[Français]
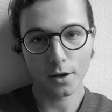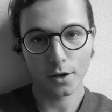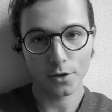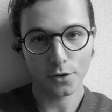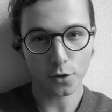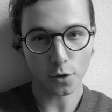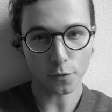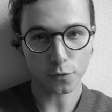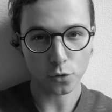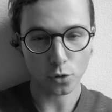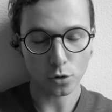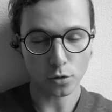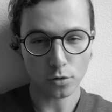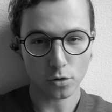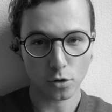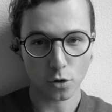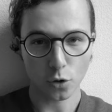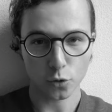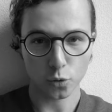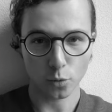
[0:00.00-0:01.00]
Sauf que
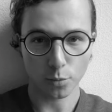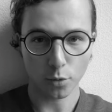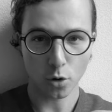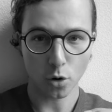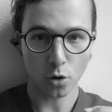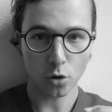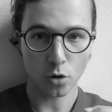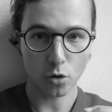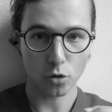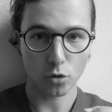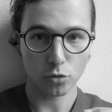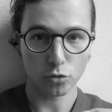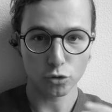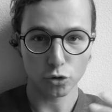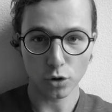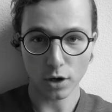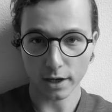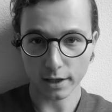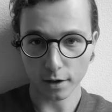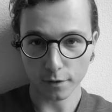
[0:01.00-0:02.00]
quand on prend
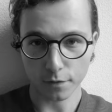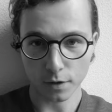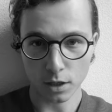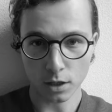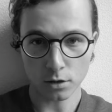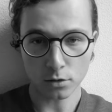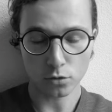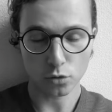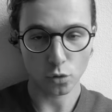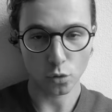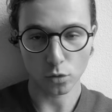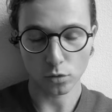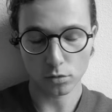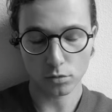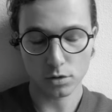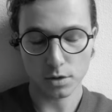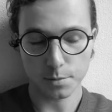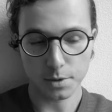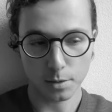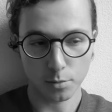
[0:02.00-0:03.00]
de la caféine,
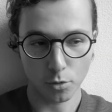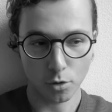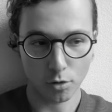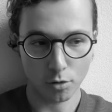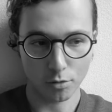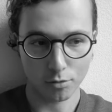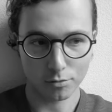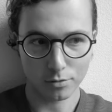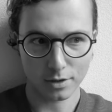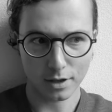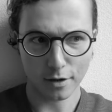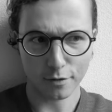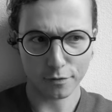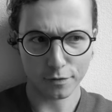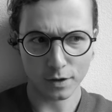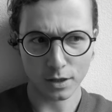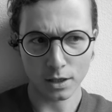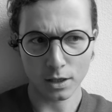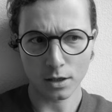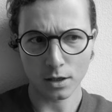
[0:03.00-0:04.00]
donc typiquement
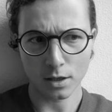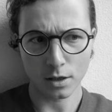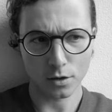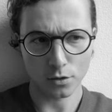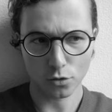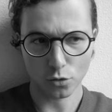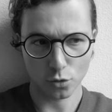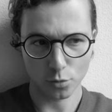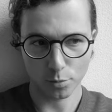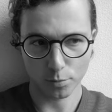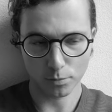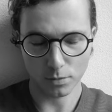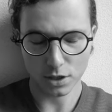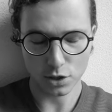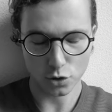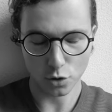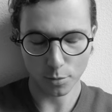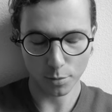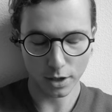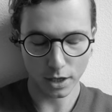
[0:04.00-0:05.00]
café et ce que
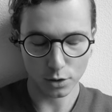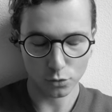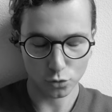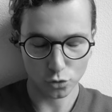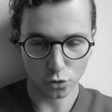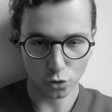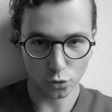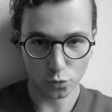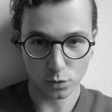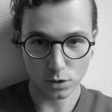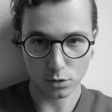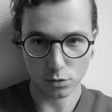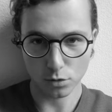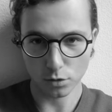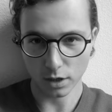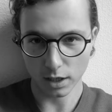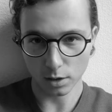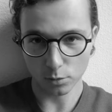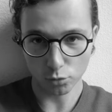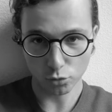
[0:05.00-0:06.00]
les gens prennent aujourd'hui, euh,
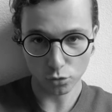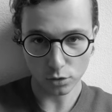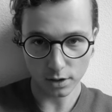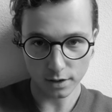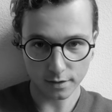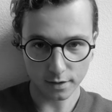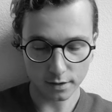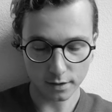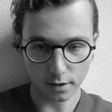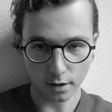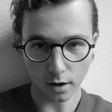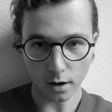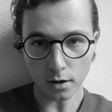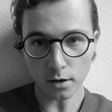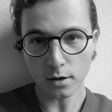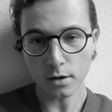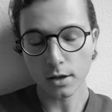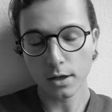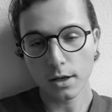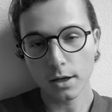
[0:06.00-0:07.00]
Red Bull, etc.,
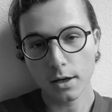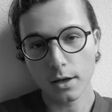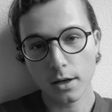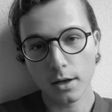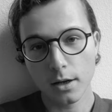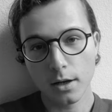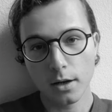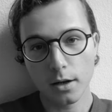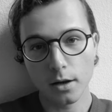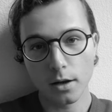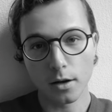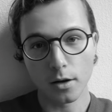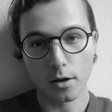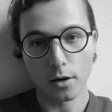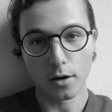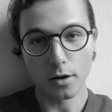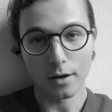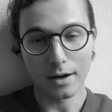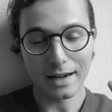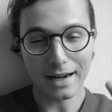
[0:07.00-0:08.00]

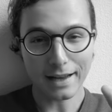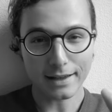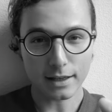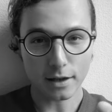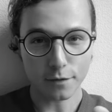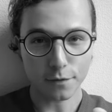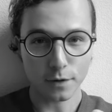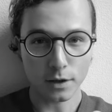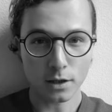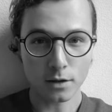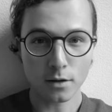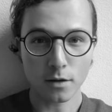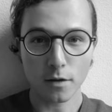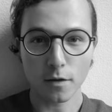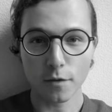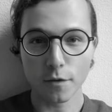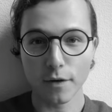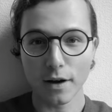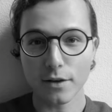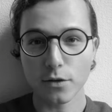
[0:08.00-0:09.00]
euh, la caféine
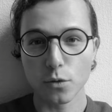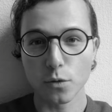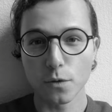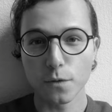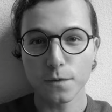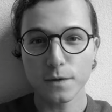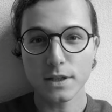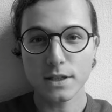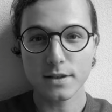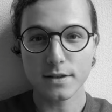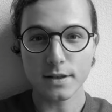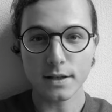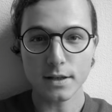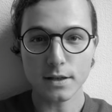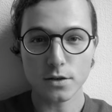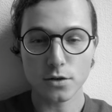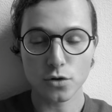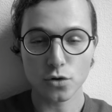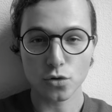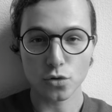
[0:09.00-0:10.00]
va se
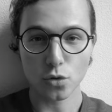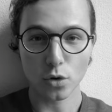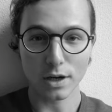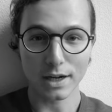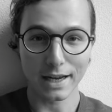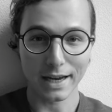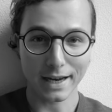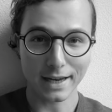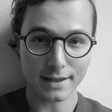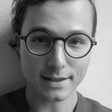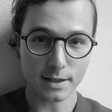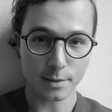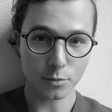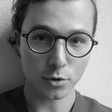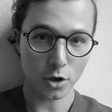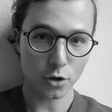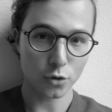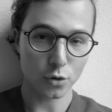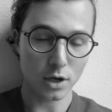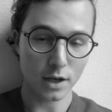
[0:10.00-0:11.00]
fixer sur les
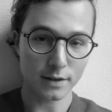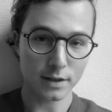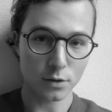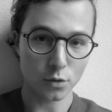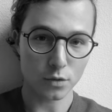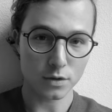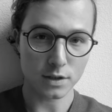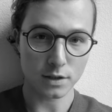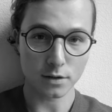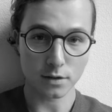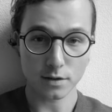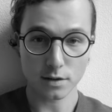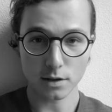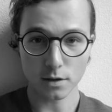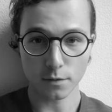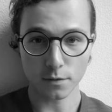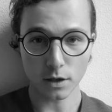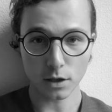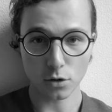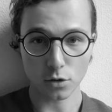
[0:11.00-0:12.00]
récepteurs de l'adénosine. Ce
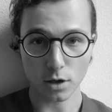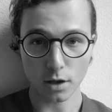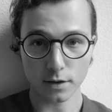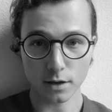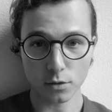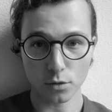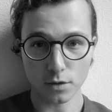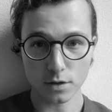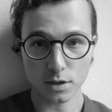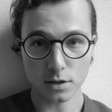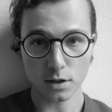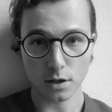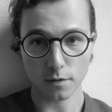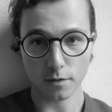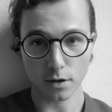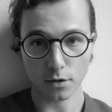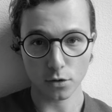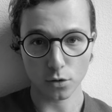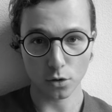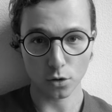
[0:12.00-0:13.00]
qui fait que l'adénosine, elle
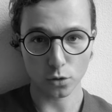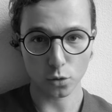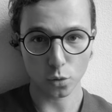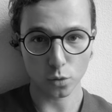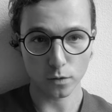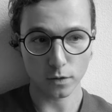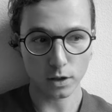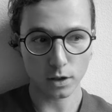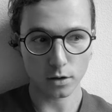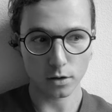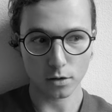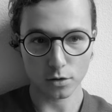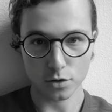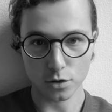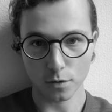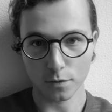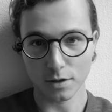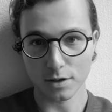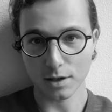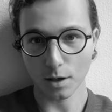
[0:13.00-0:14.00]
va se retrouver, euh,
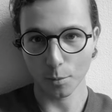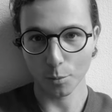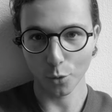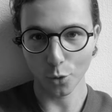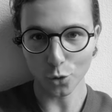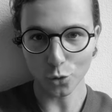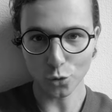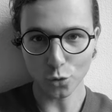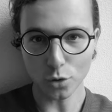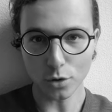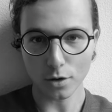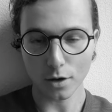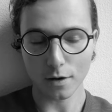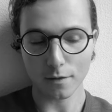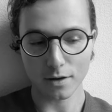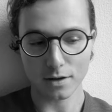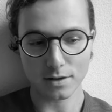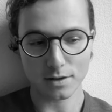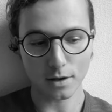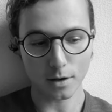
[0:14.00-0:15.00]
j'ai envie de dire, bredouille, elle
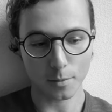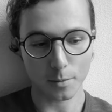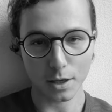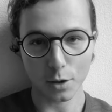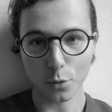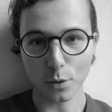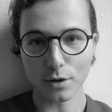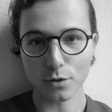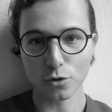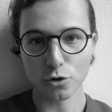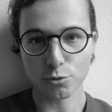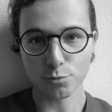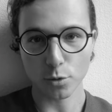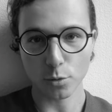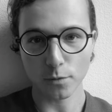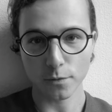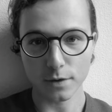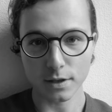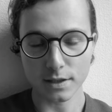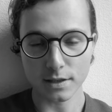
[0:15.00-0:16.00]
va se dire, mais où est-ce que je peux
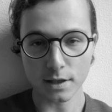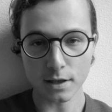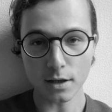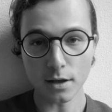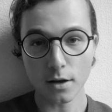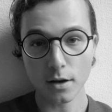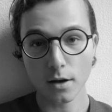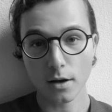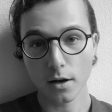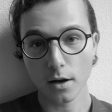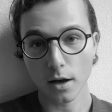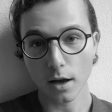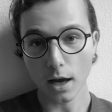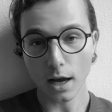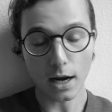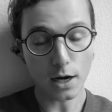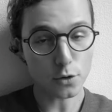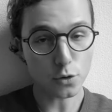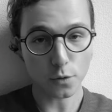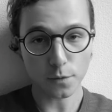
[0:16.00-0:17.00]
me fixer
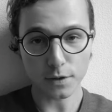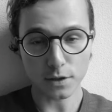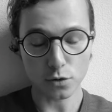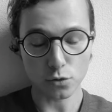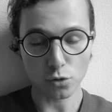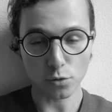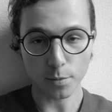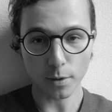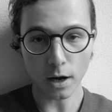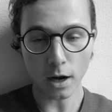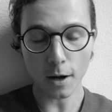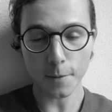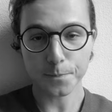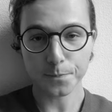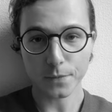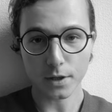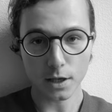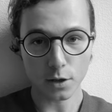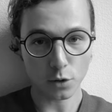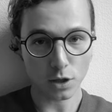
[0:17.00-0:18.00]
Elle se fixe nulle part
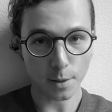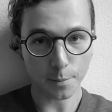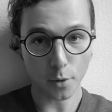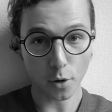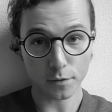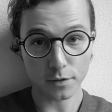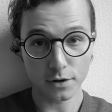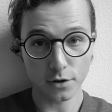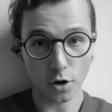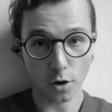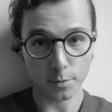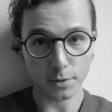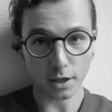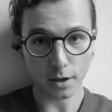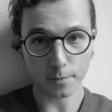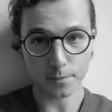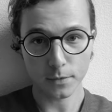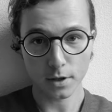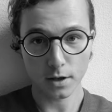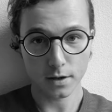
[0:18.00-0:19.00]
et on n'a pas envie de
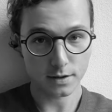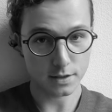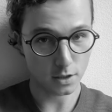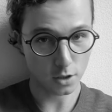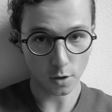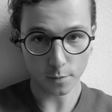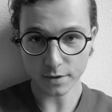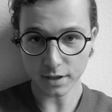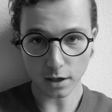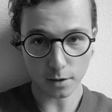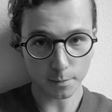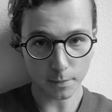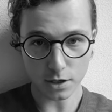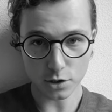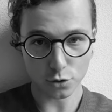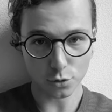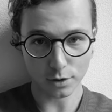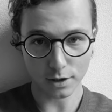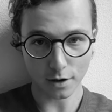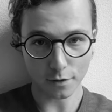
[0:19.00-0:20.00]
dormir. C'est comme ça que
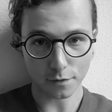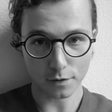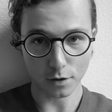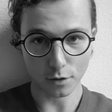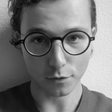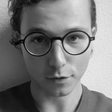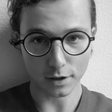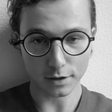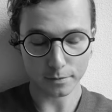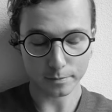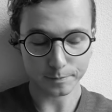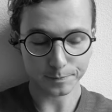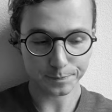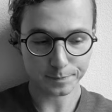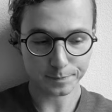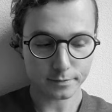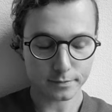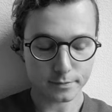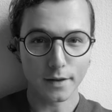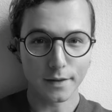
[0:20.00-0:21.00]
marche le café en fait.
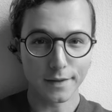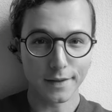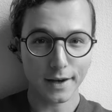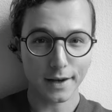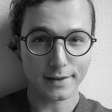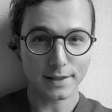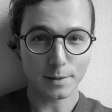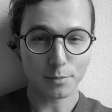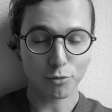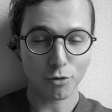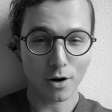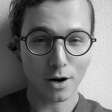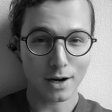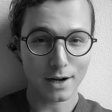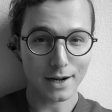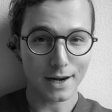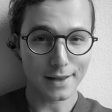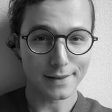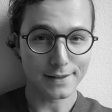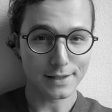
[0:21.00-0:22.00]
Dernier point,
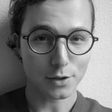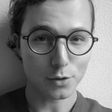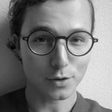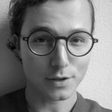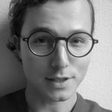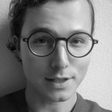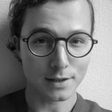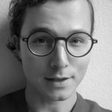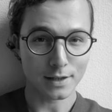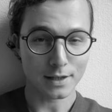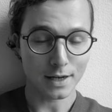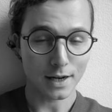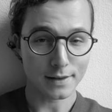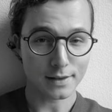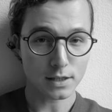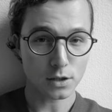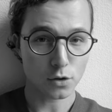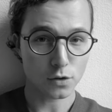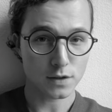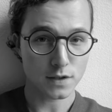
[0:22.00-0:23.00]
la nicotine. La
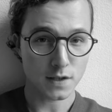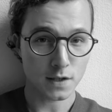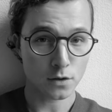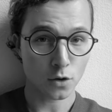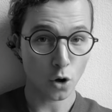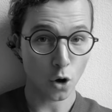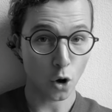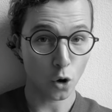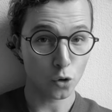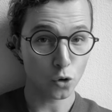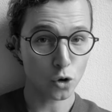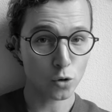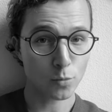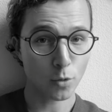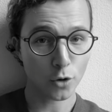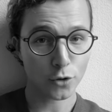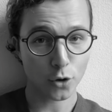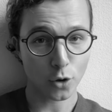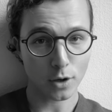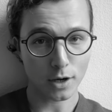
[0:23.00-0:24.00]
nicotine, en
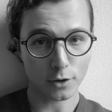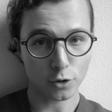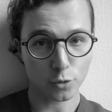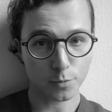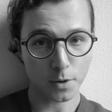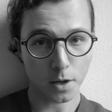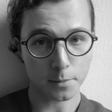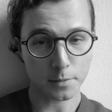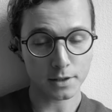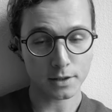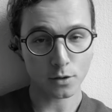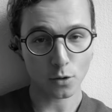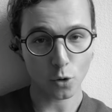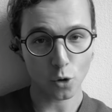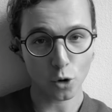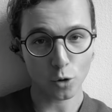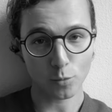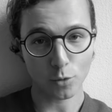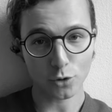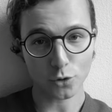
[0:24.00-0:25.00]
augmentant la dopamine,
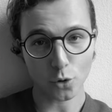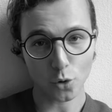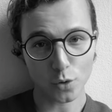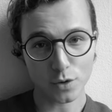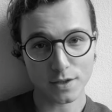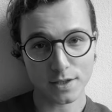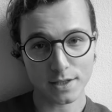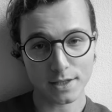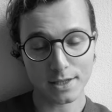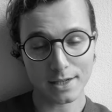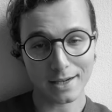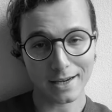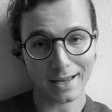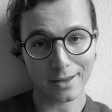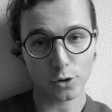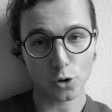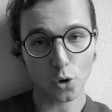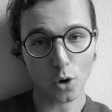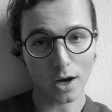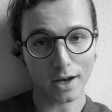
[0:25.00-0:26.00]
augmente aussi la
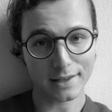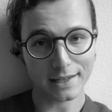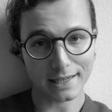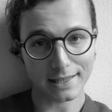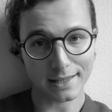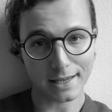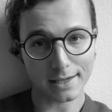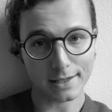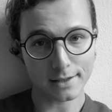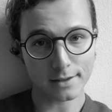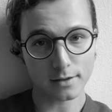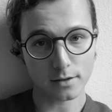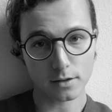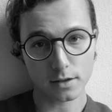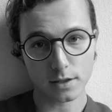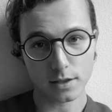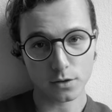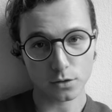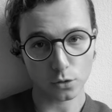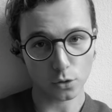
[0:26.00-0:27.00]
noradrénaline
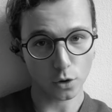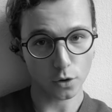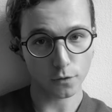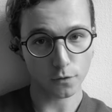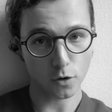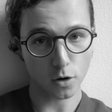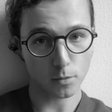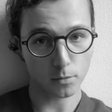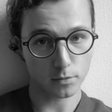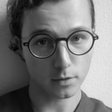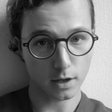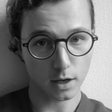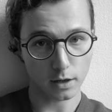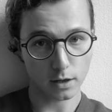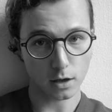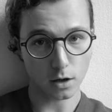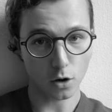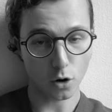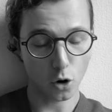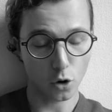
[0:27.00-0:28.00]
qui se transforme
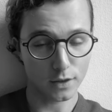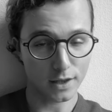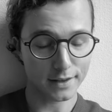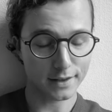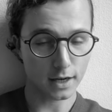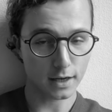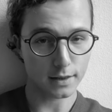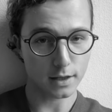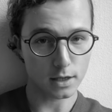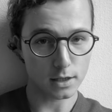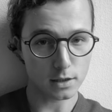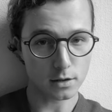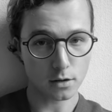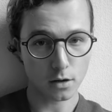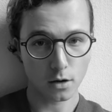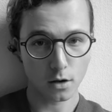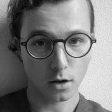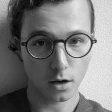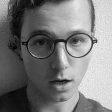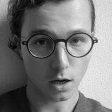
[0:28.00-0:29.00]
derrière en adrénaline,
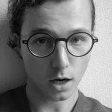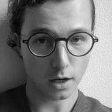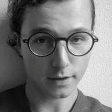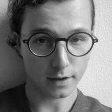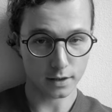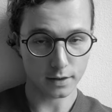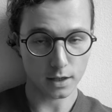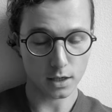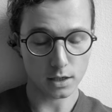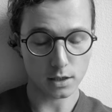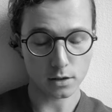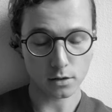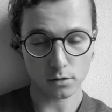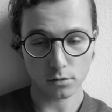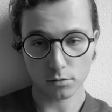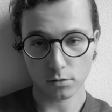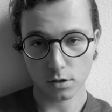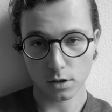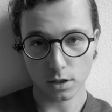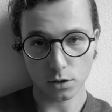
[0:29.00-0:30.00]

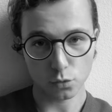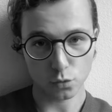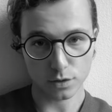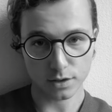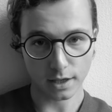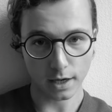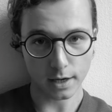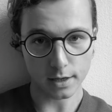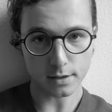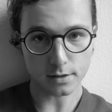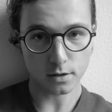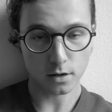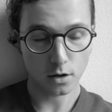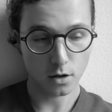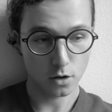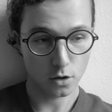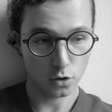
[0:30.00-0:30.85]
adrénaline qui nous stresse.